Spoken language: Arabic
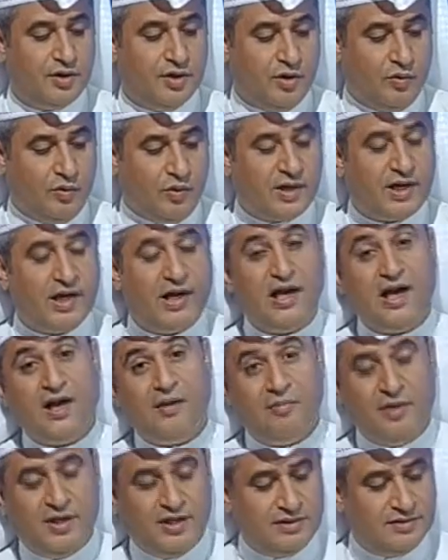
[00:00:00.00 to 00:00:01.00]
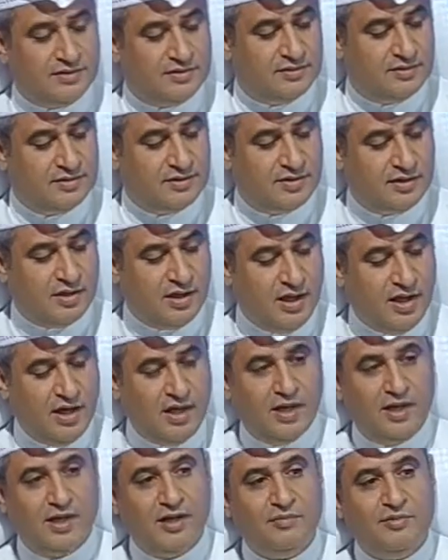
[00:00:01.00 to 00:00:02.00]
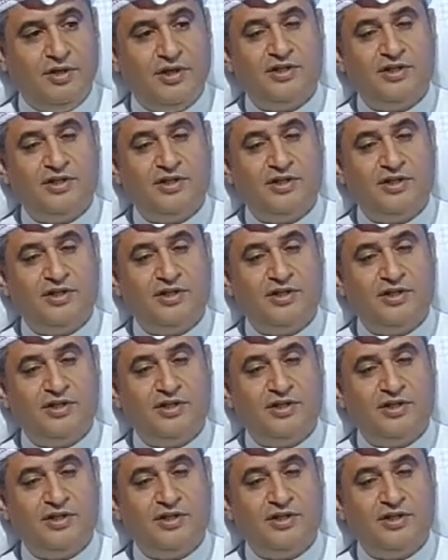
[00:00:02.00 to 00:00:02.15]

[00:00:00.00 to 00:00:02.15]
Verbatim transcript: وكلامه لمن